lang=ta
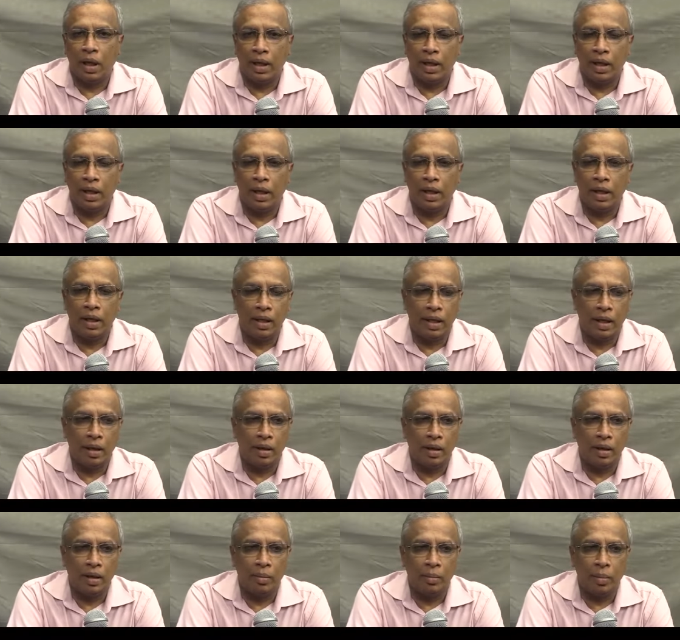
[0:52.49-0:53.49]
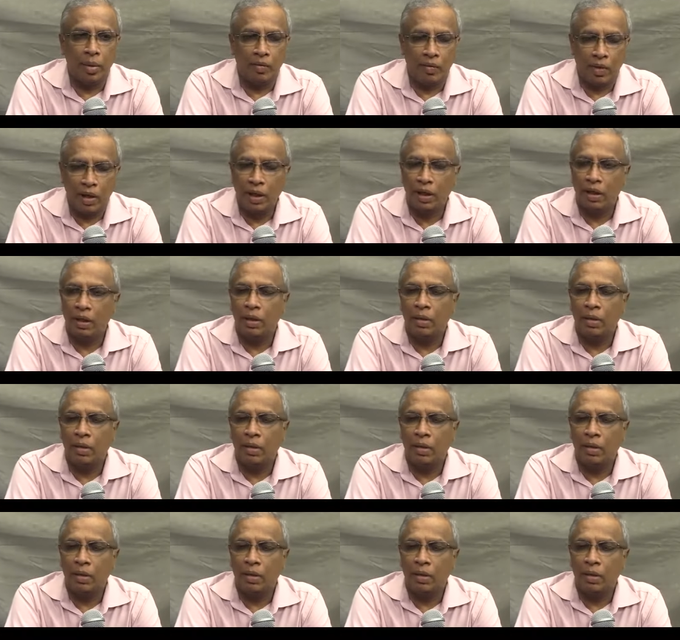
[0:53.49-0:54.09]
ஐங்கரன் என்பவர்